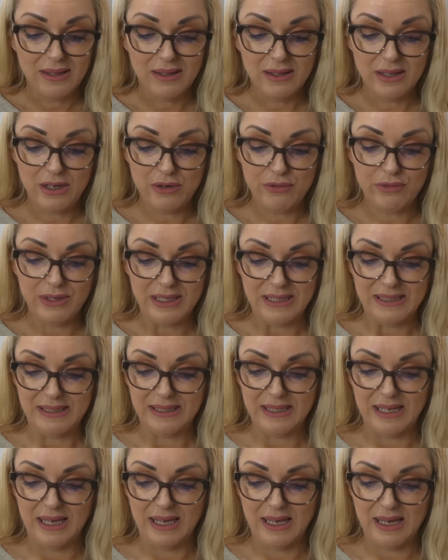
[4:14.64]
Dani, eu fiquei
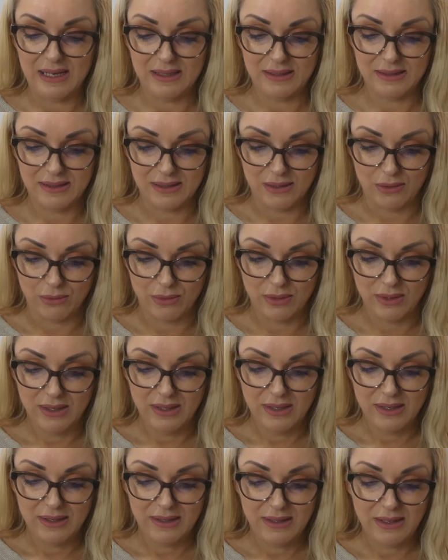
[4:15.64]
sem reação.
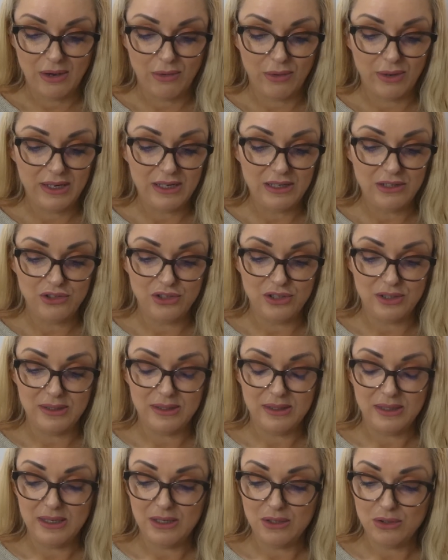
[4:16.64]
Na hora ele
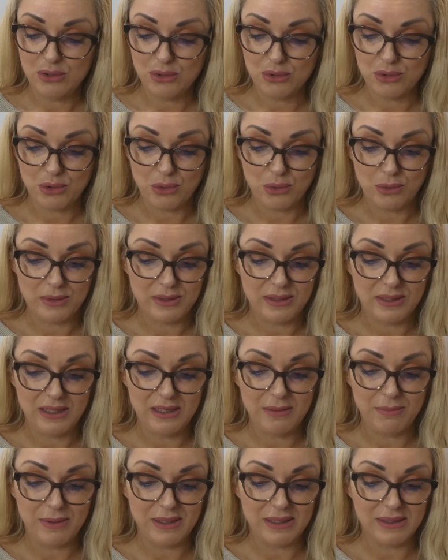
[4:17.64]
disse isso, eu só
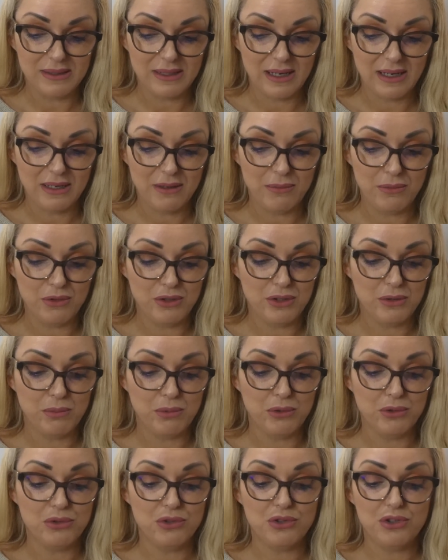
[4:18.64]
consegui pensar que meu
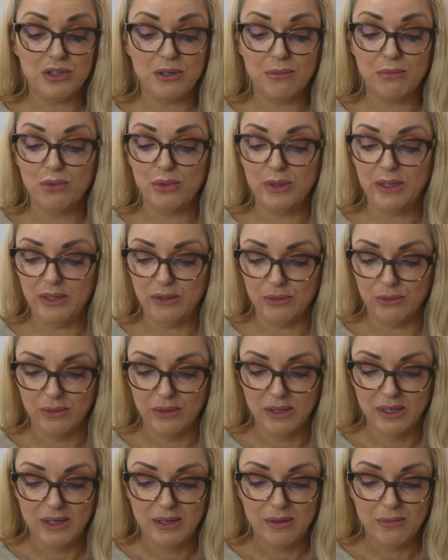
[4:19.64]
esposo tinha morrido,
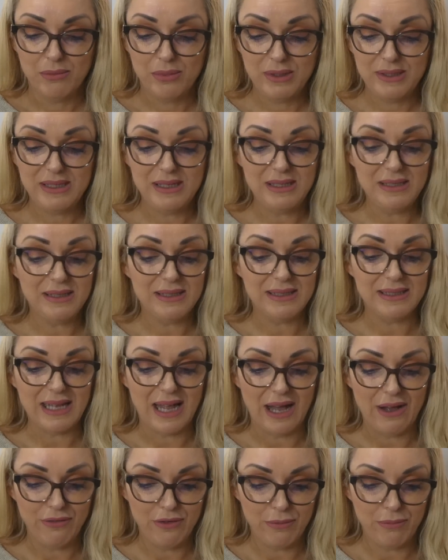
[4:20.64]
pois ele
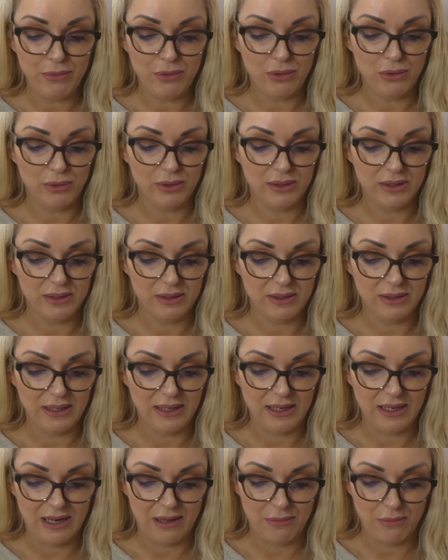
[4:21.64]
estava pilotando
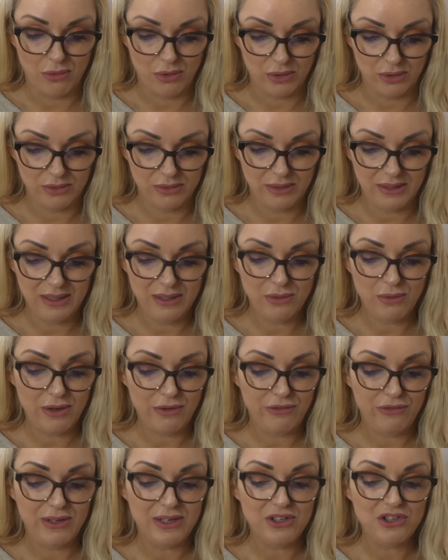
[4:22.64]
aquela moto e não
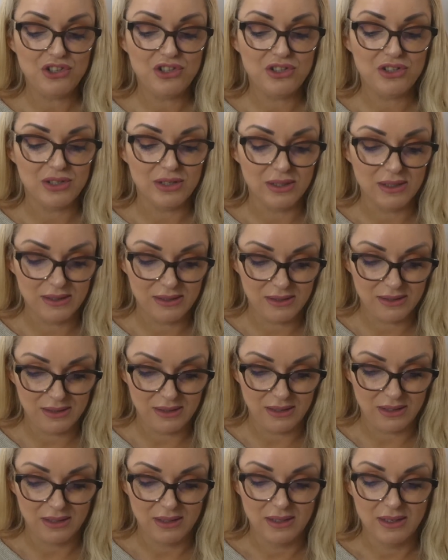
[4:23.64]
havia
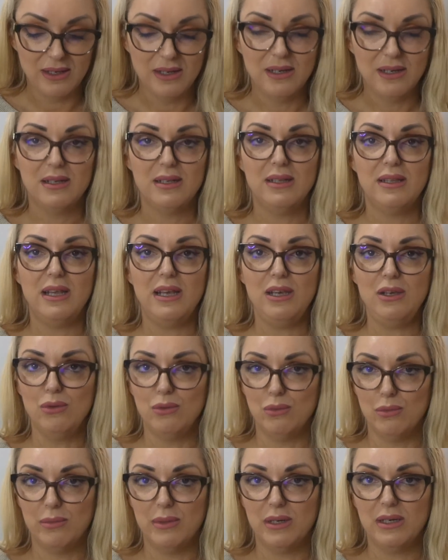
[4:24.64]
chance
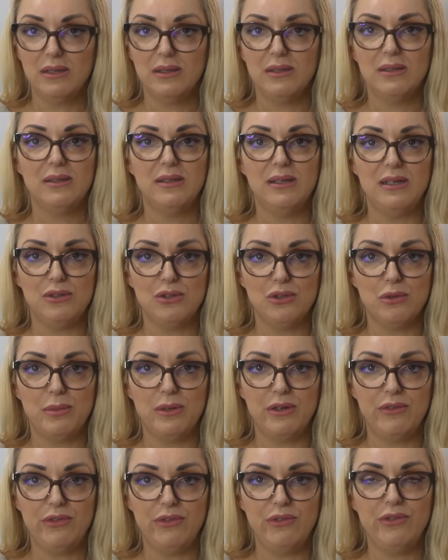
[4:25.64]
nenhuma dele
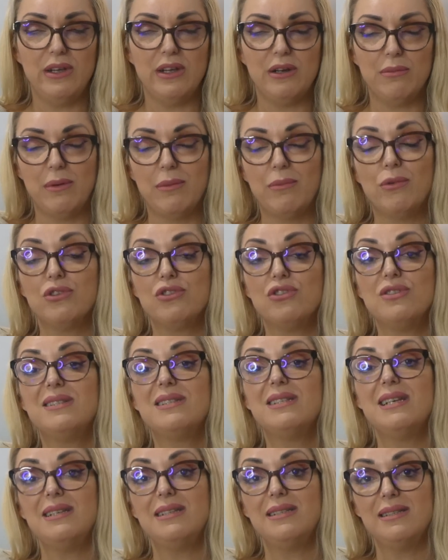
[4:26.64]
sobreviver. Era uma moto de
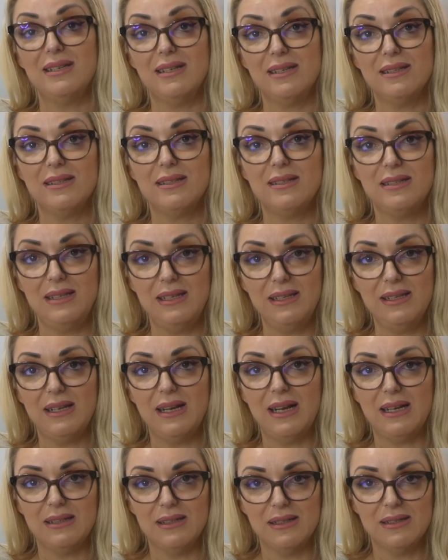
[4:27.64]
600
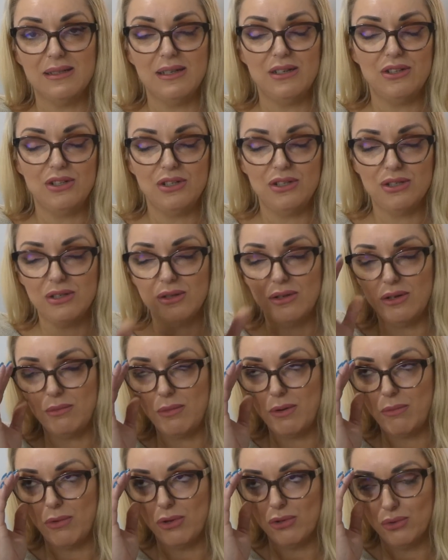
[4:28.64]
cilindradas, né, gente? Então era
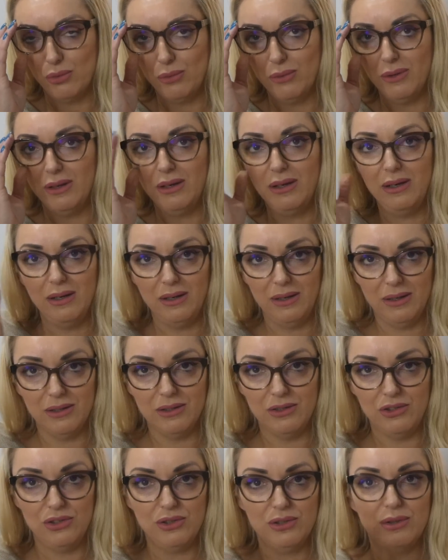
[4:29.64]
uma moto
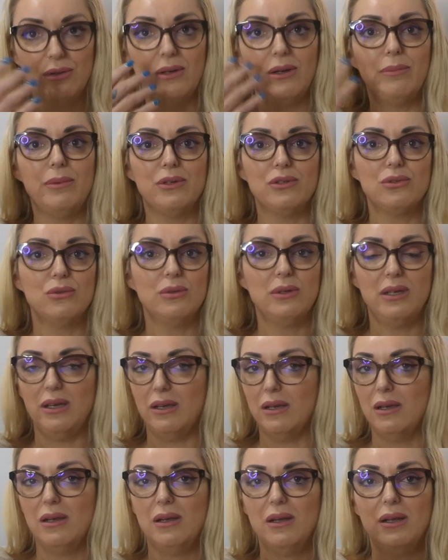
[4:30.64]
grande. Então ela pensou o
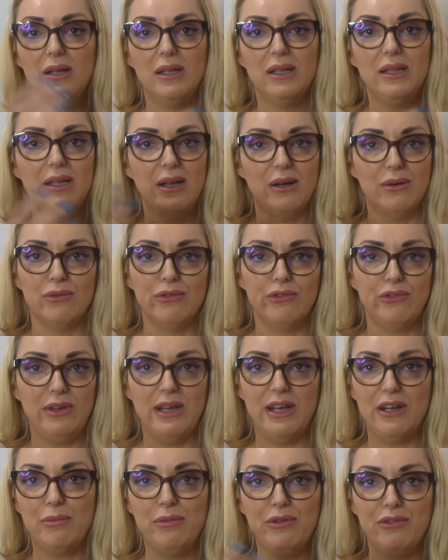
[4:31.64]
quê? Não,
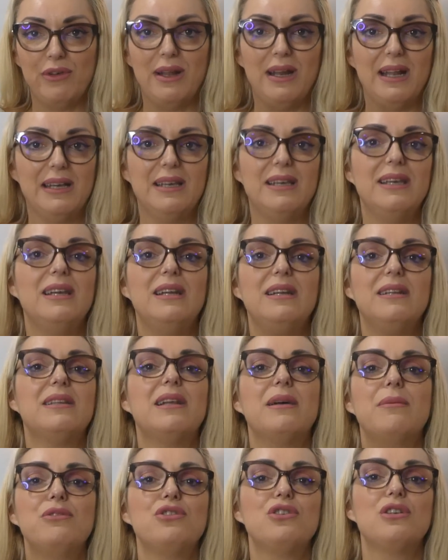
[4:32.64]
vieram me falar que ele
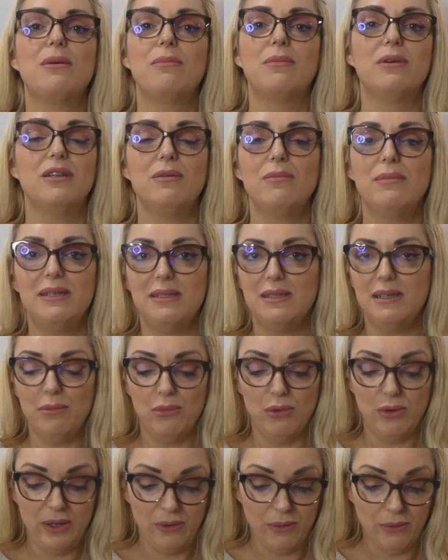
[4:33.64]
está me chamando, mas ele
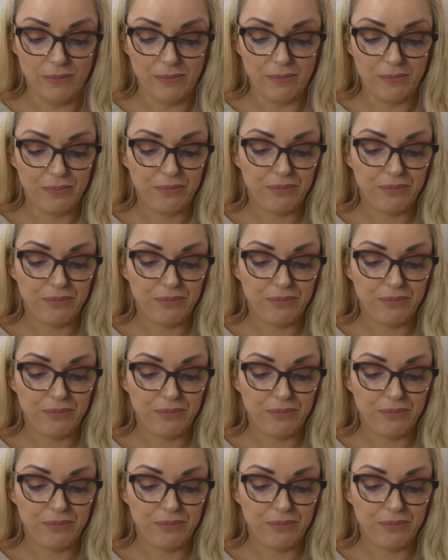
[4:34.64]
morreu.